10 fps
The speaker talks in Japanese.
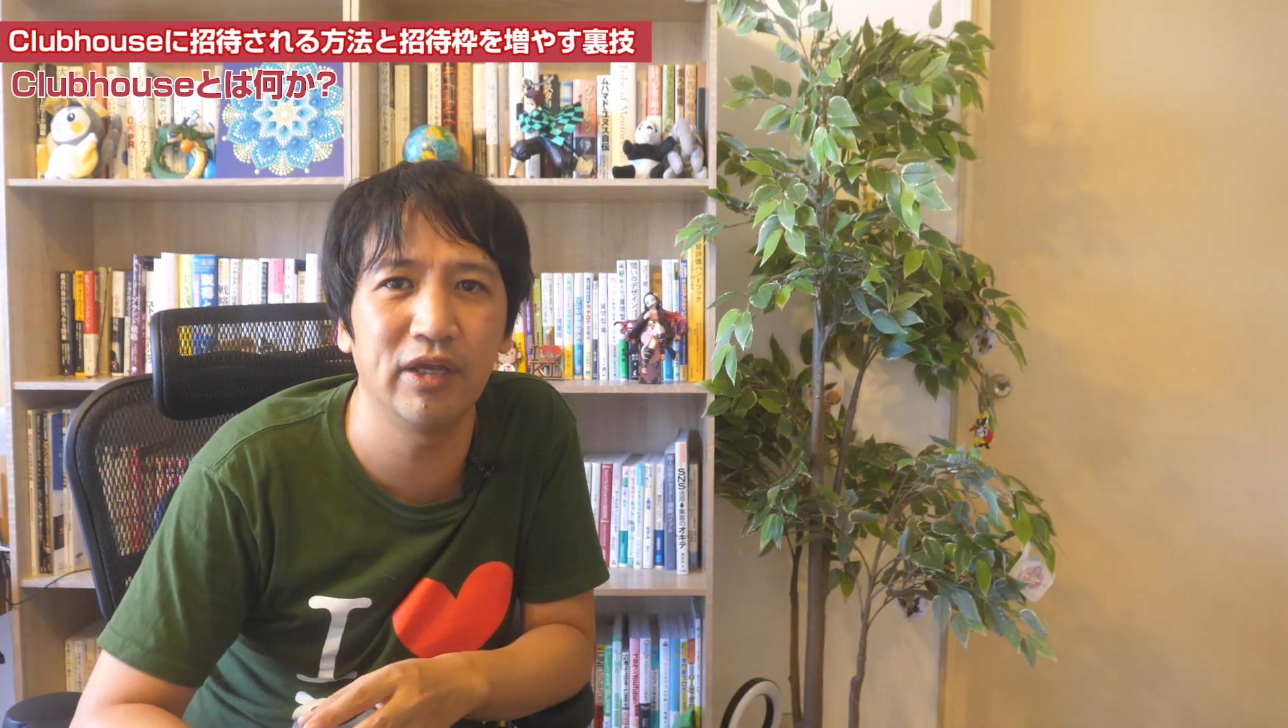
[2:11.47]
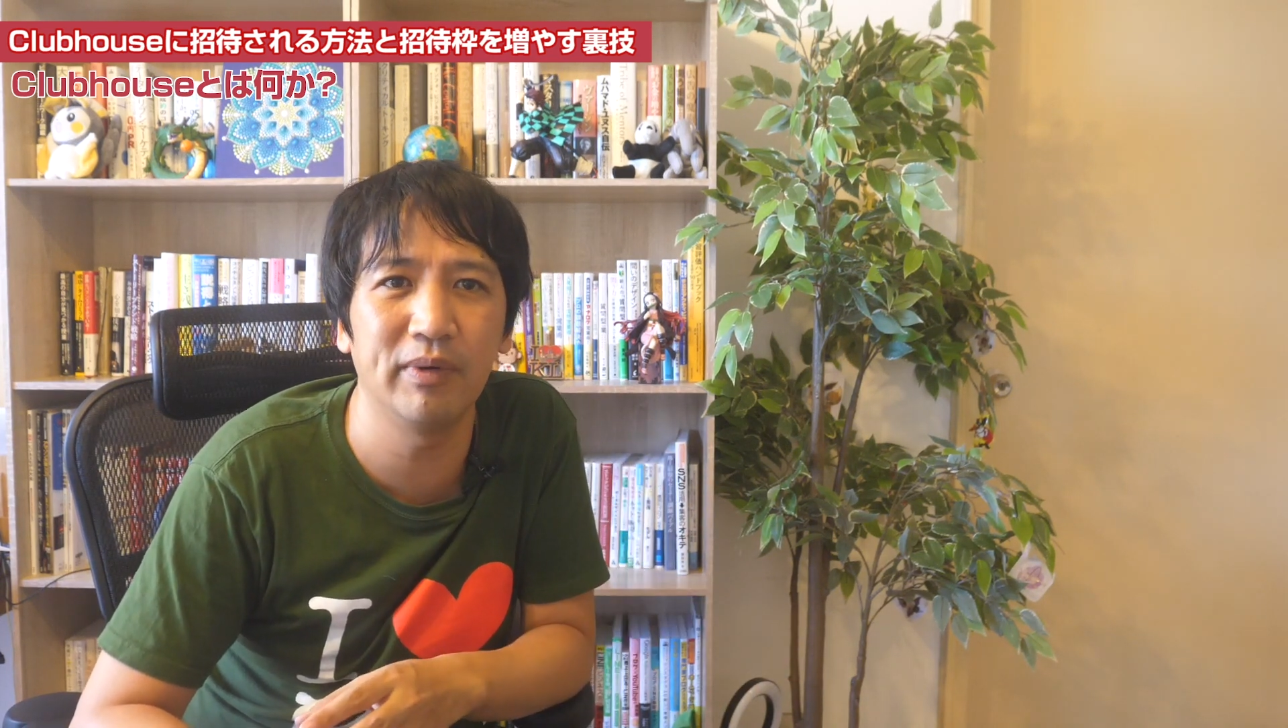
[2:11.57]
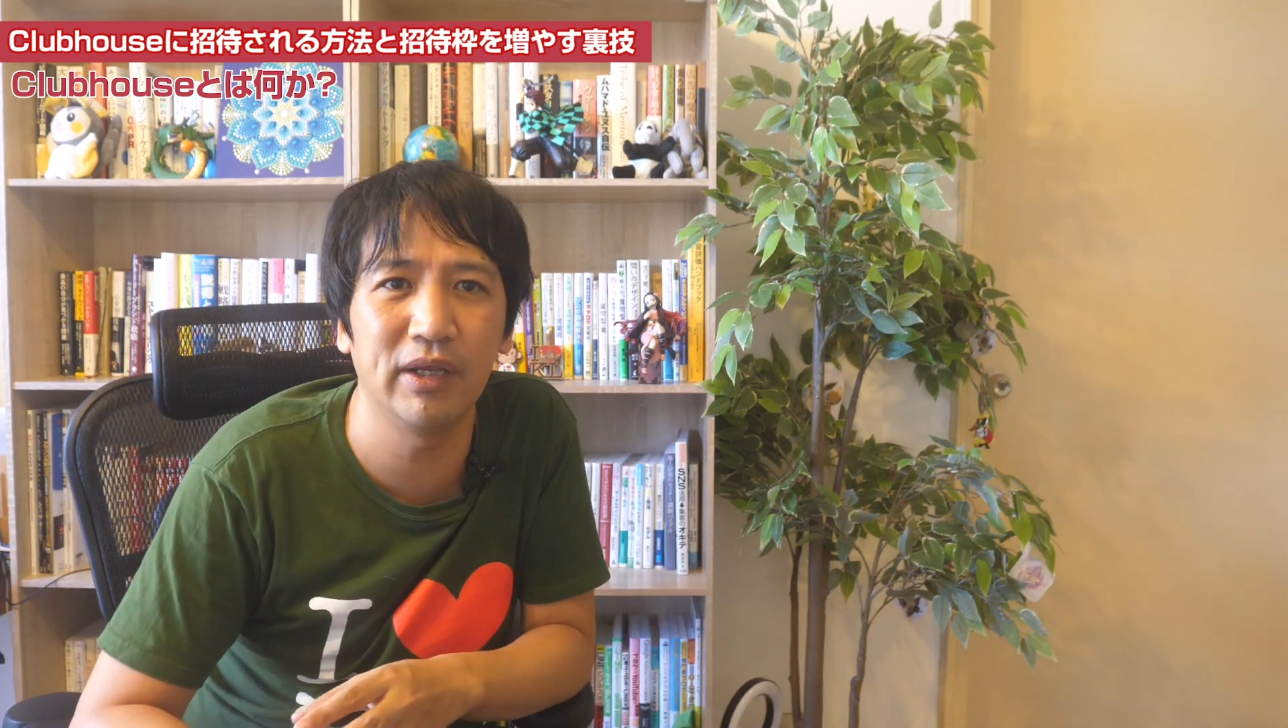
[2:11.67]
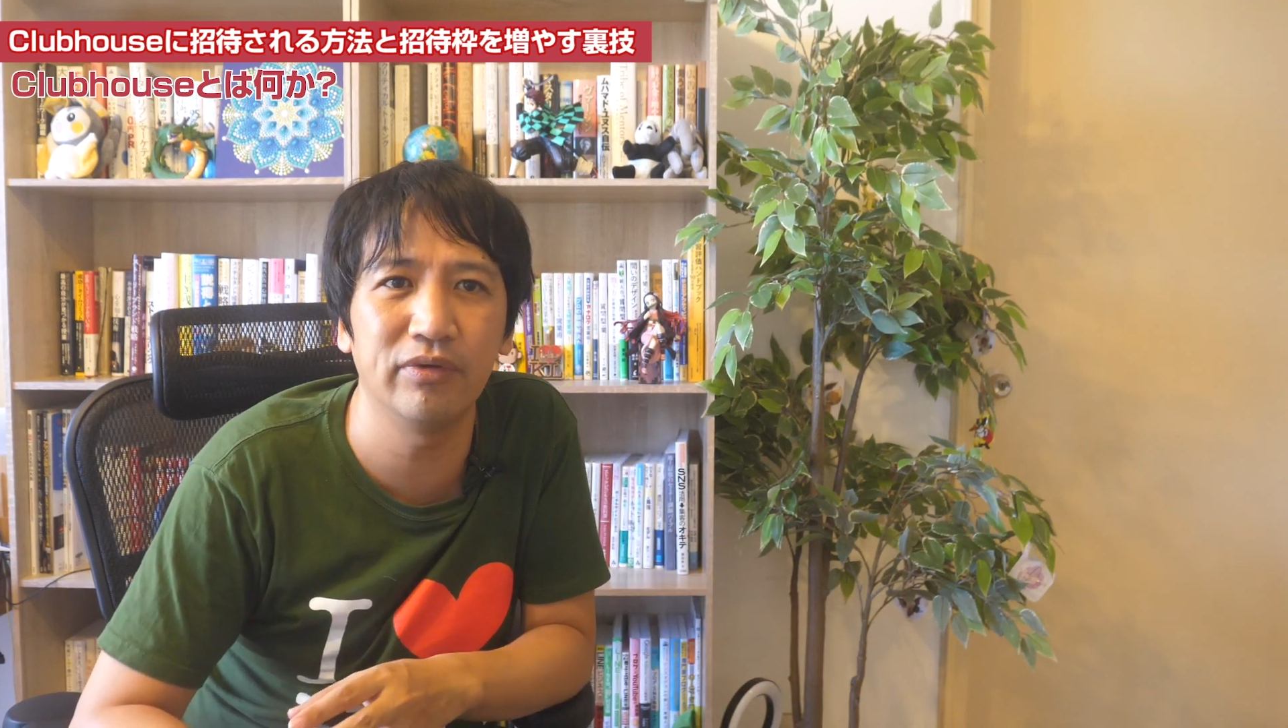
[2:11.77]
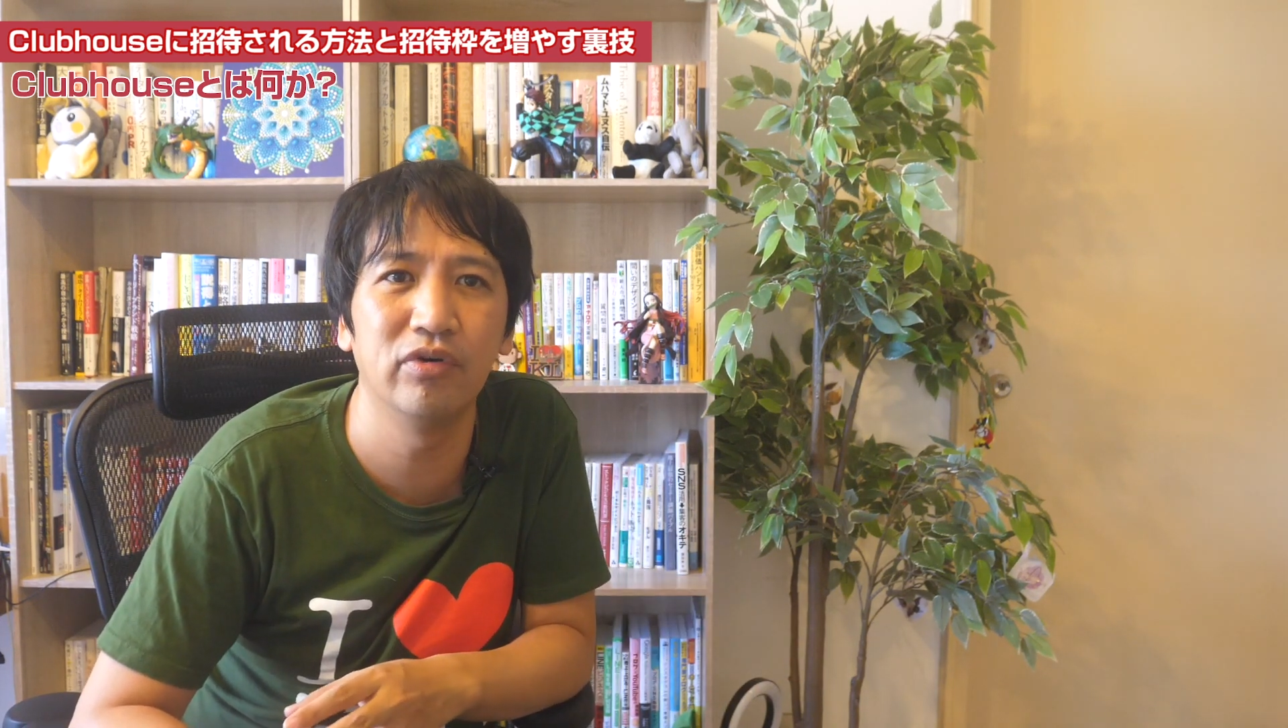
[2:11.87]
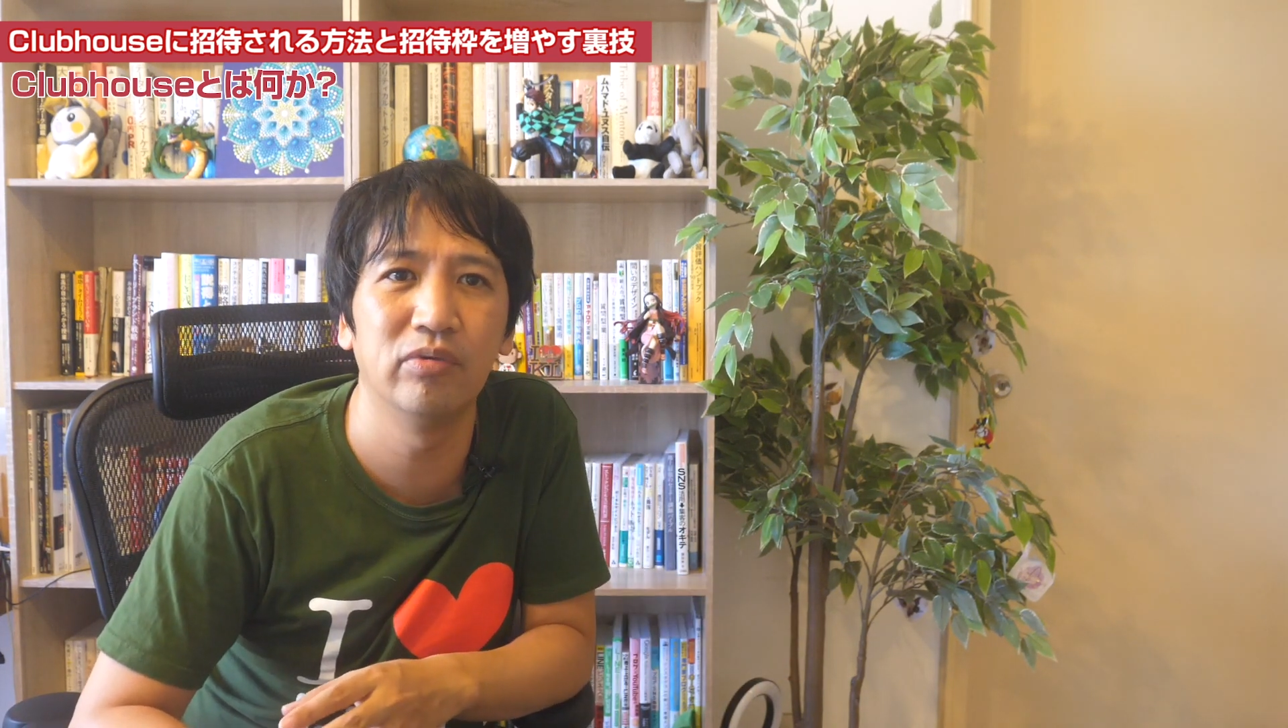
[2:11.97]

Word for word: ければなと